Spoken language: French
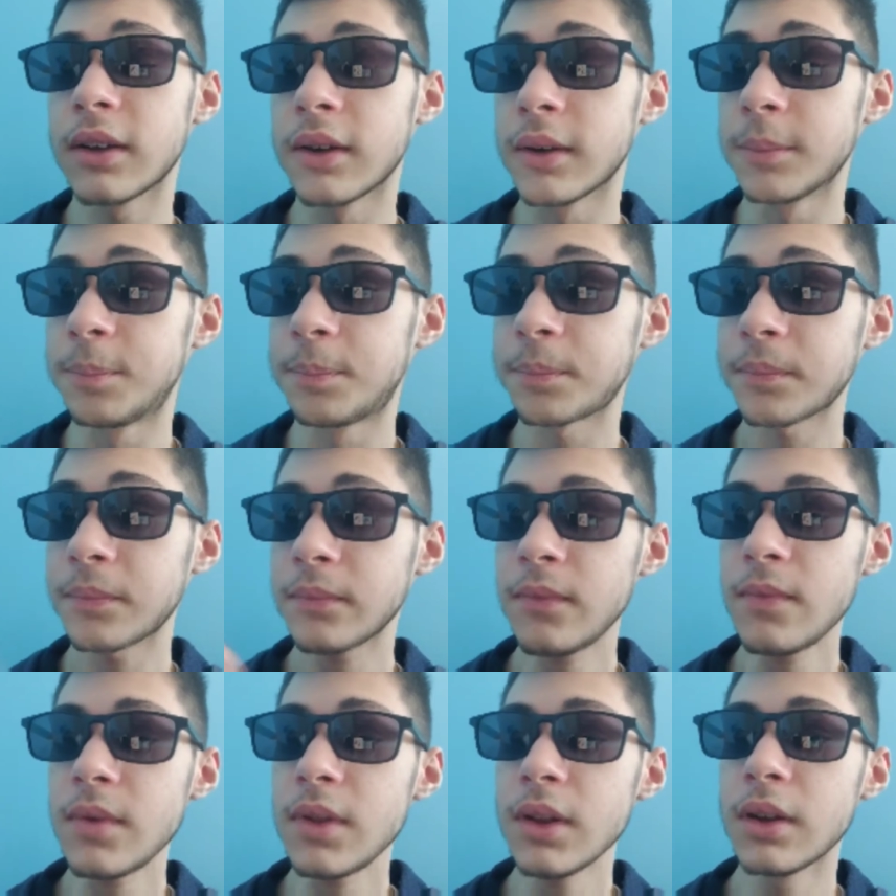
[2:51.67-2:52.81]
euh,
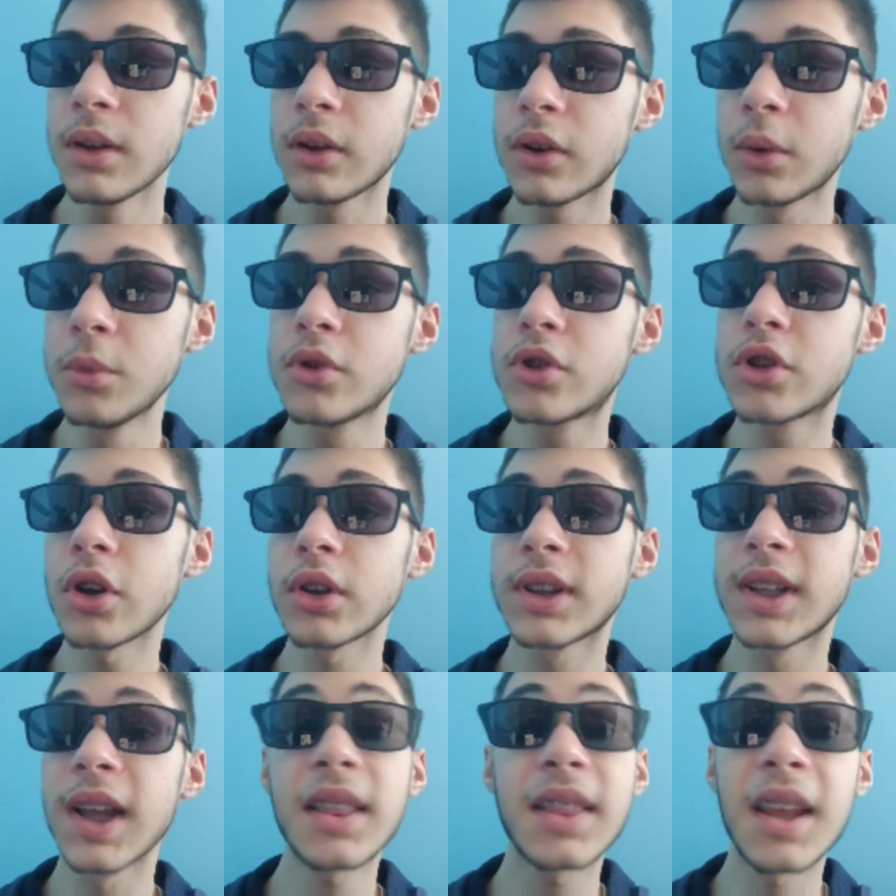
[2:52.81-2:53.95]
comme une sorte
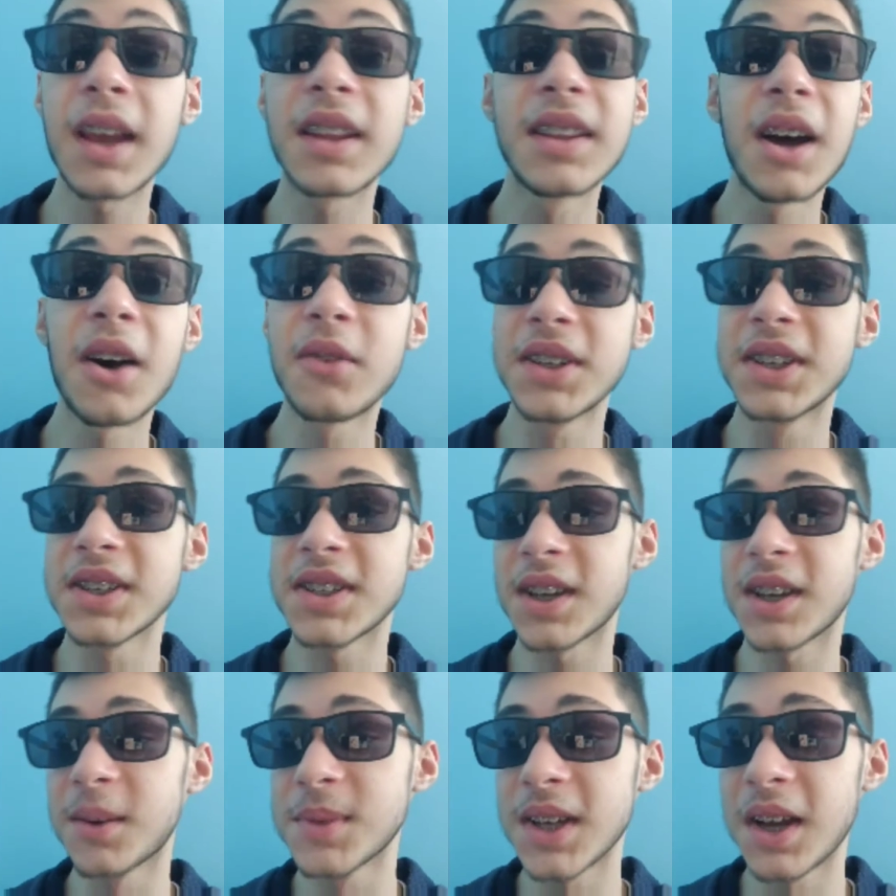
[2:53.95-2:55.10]
d'internat, on va dire ça
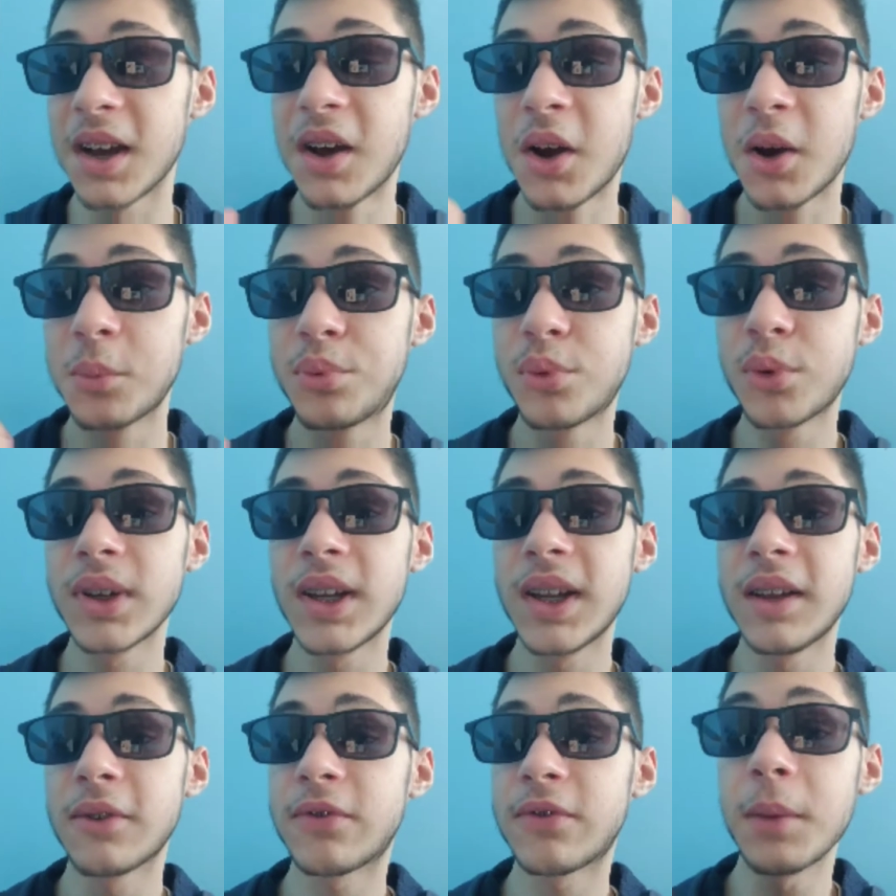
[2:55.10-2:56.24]
comme ça, pour les
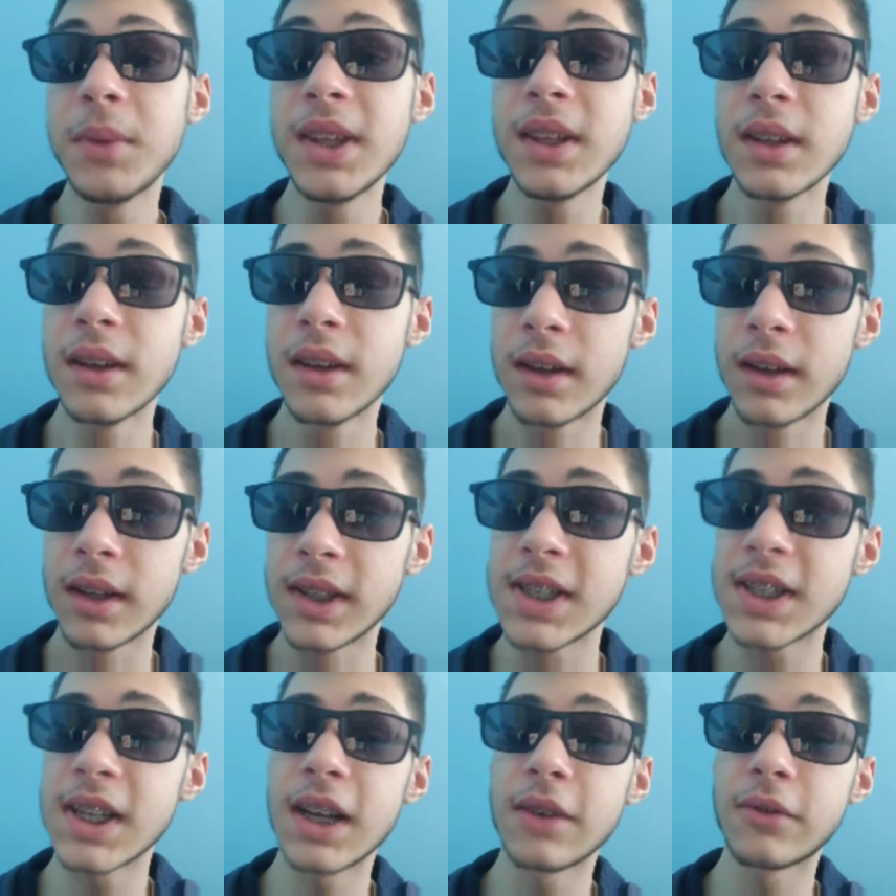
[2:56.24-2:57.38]
familles
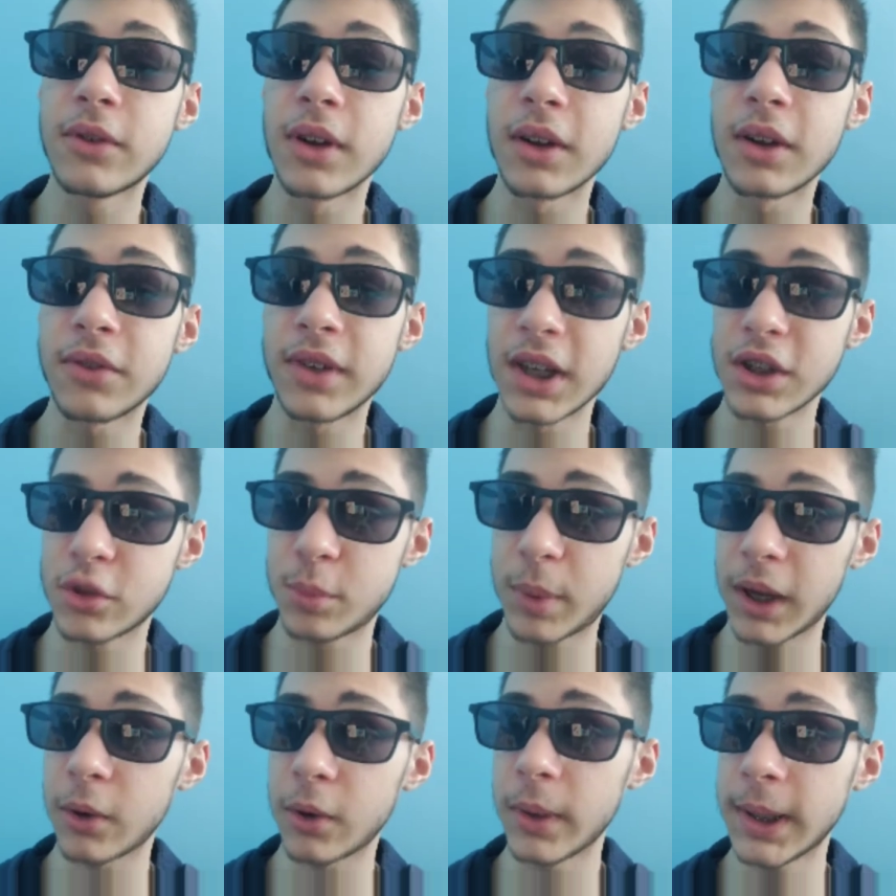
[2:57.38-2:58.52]
des élèves de la filière
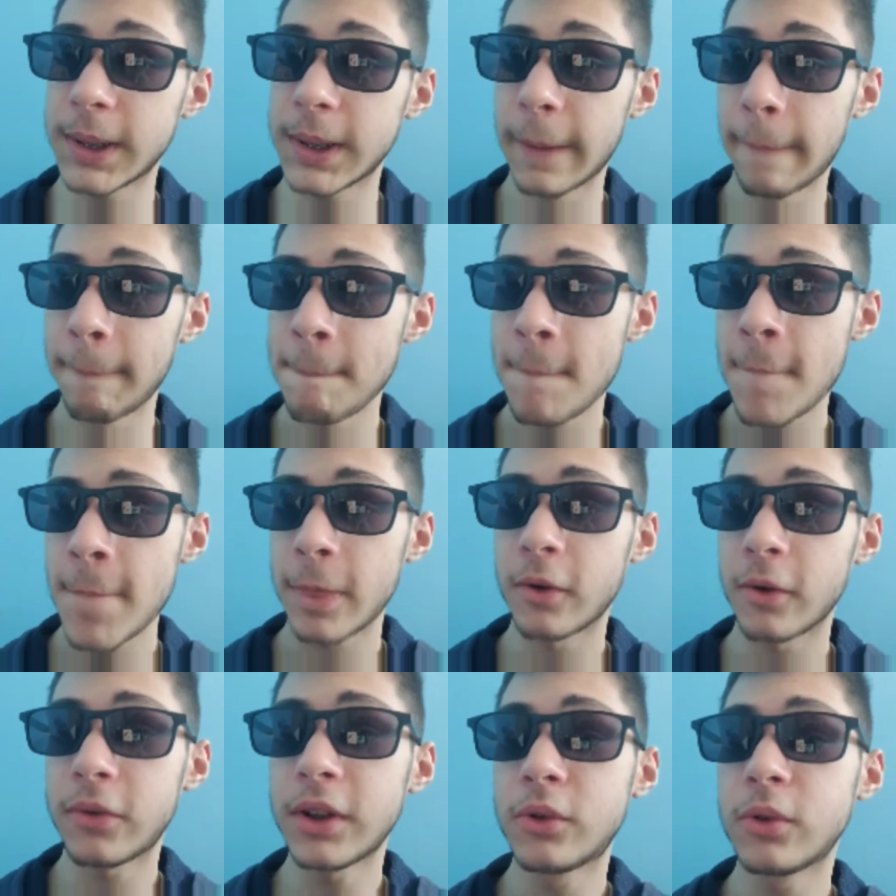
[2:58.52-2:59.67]
super-héroïque. En
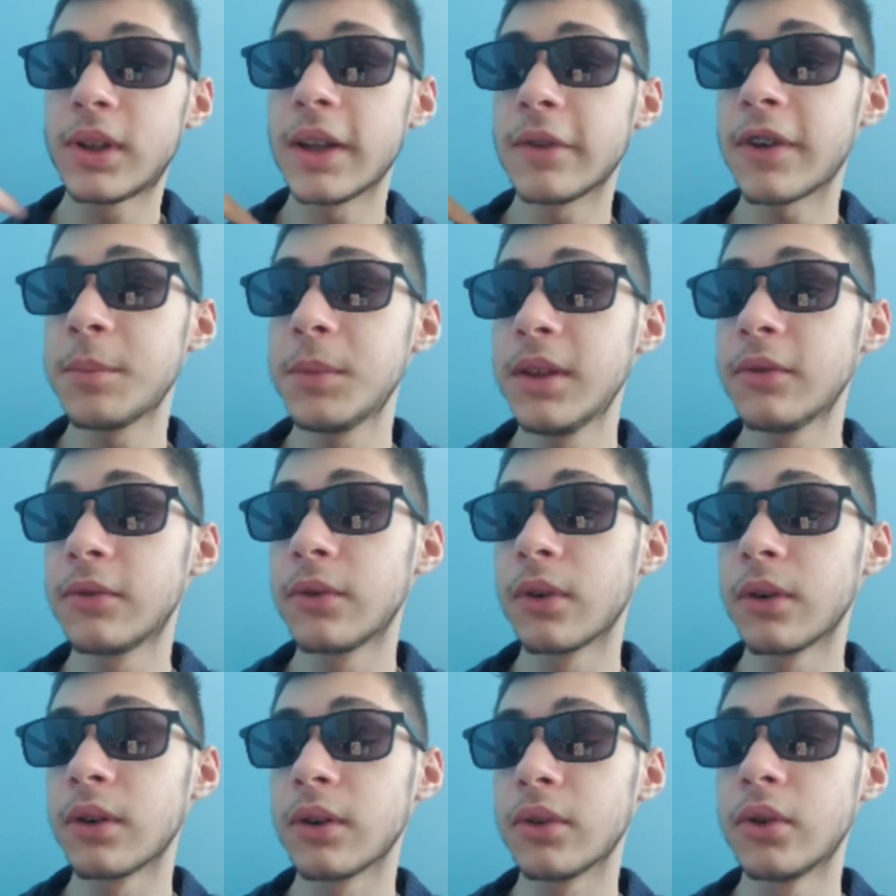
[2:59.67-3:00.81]
fait, toutes les familles
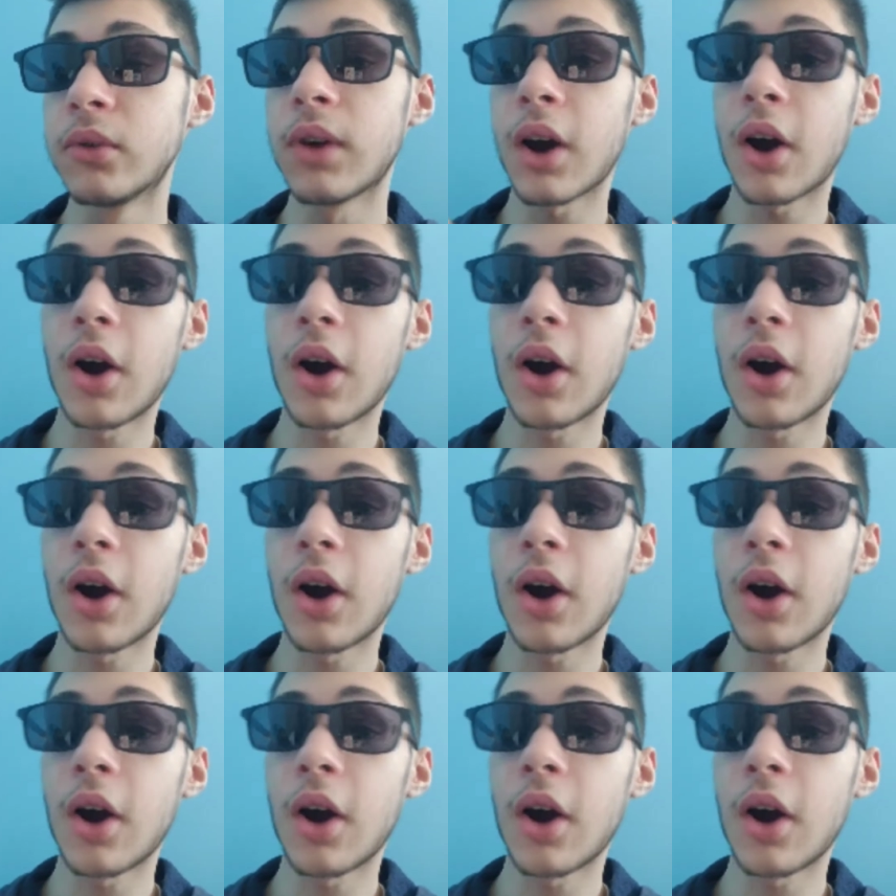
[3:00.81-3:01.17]
vont euh, devoir